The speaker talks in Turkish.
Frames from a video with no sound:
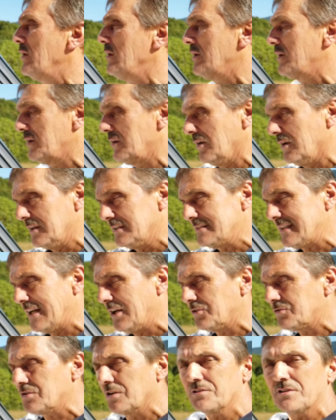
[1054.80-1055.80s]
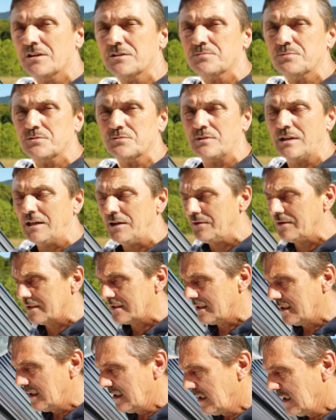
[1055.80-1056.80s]
folyo izolasyon deriz biz
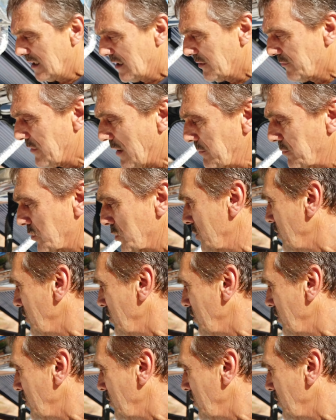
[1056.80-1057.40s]
Evet. Ve